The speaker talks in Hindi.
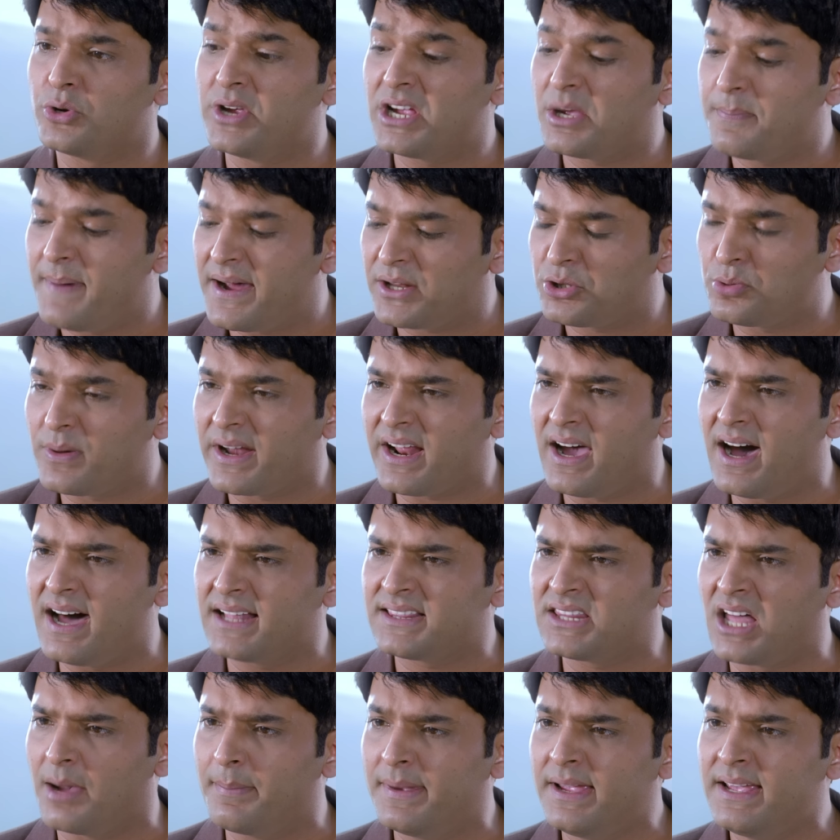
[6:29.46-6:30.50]
जो एक बार तुम्हारा
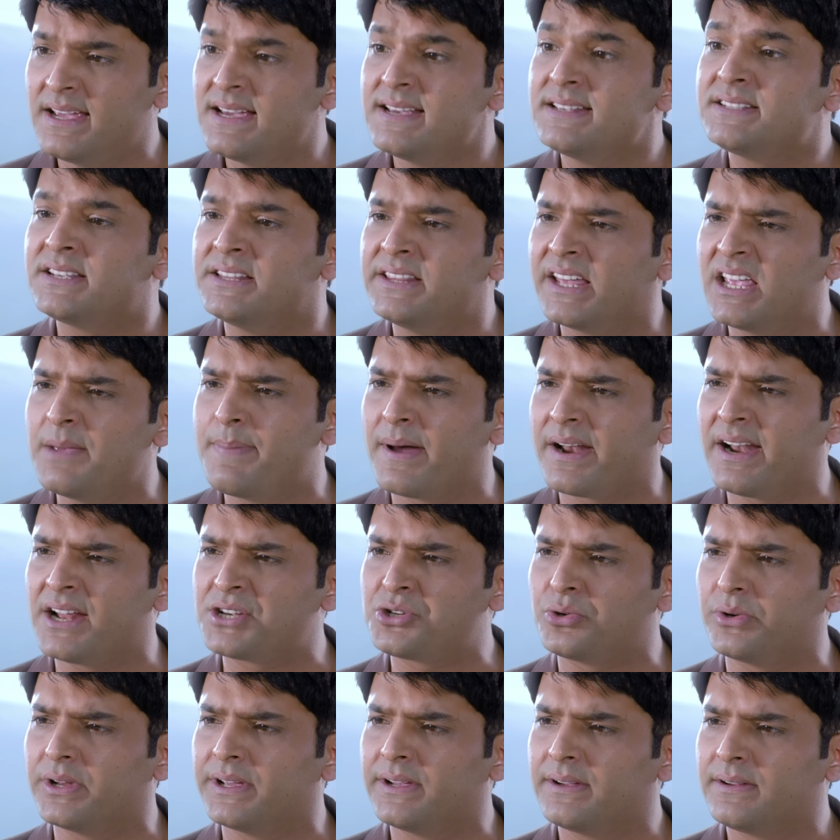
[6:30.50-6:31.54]
हाथ थामे जिंदगी भर ना
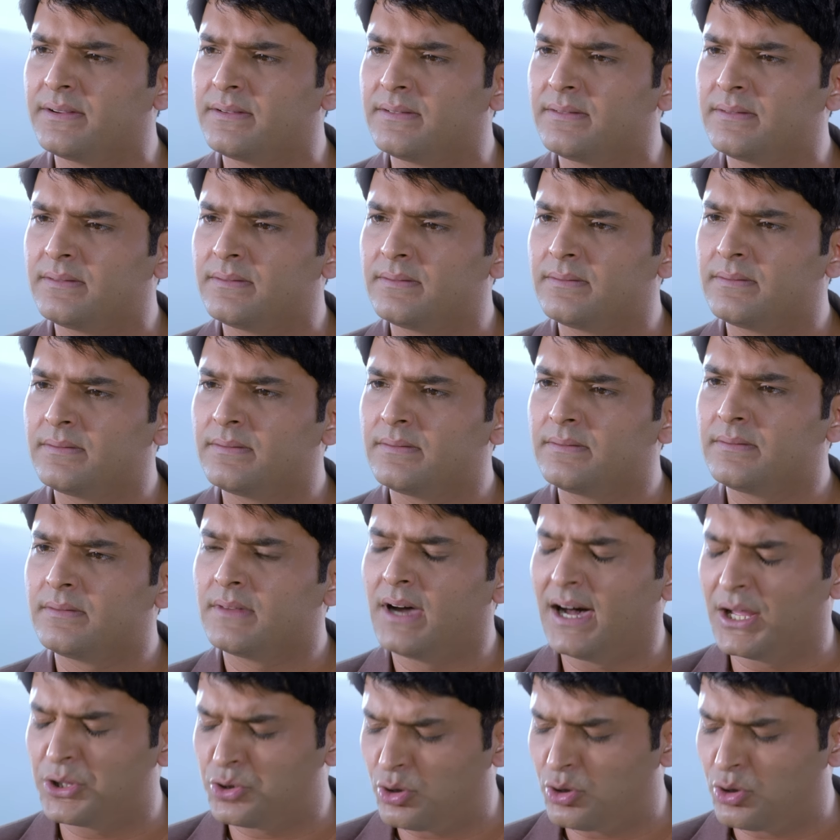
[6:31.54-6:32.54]
छोड़े आओ